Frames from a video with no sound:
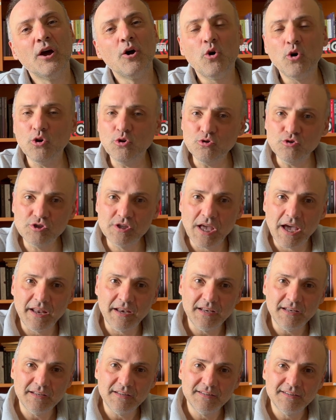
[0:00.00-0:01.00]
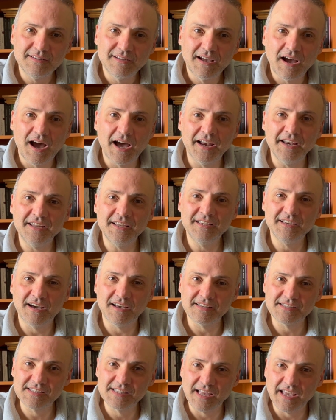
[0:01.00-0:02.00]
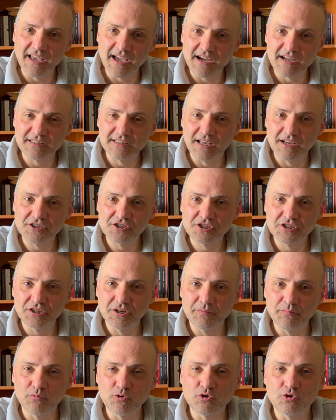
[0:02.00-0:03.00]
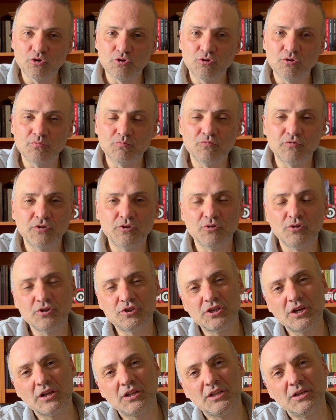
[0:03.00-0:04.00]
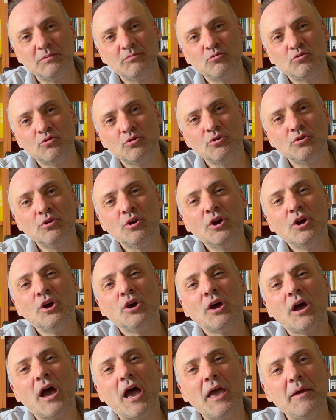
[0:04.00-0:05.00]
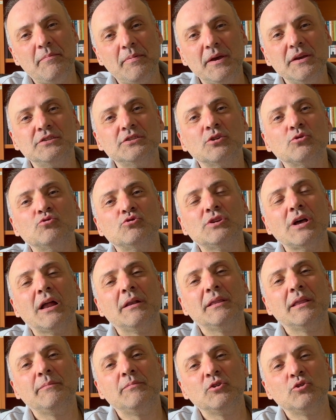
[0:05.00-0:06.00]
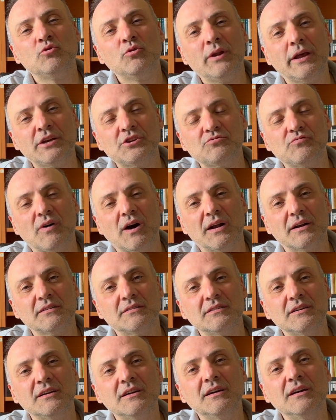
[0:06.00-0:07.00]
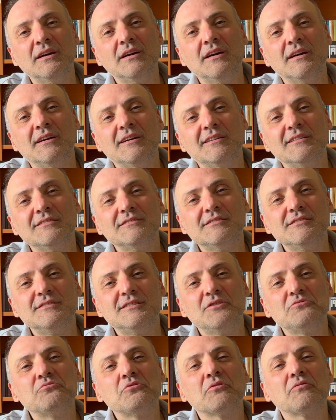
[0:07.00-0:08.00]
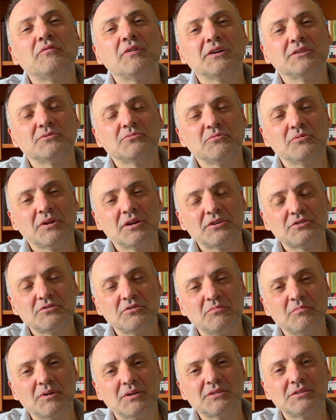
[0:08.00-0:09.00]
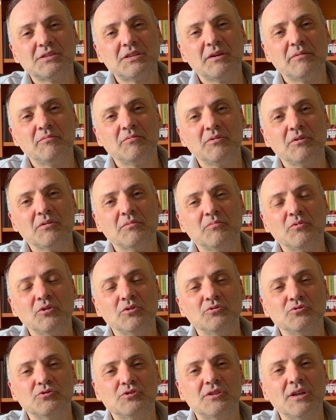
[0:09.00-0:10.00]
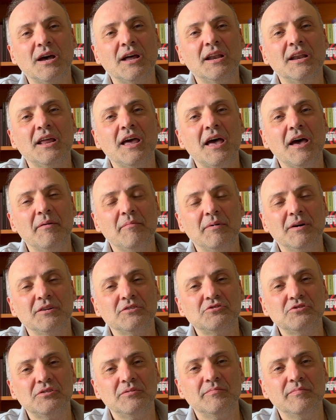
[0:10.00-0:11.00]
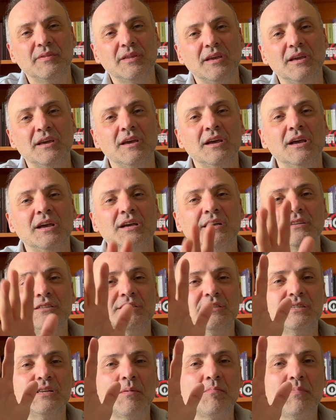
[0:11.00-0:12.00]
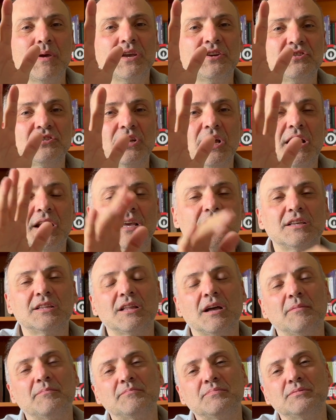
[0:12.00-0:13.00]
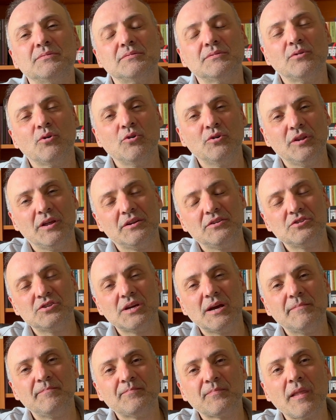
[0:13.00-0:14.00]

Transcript: O yüzden hani yaz da yaklaştı. Bugün video çektiğim gün epeyce güzel de bir güneş vardı. Siz de çok fazla uğraştırmak istemiyorum. O yüzden hemen şimdi size 5 tane kitap önereceğim.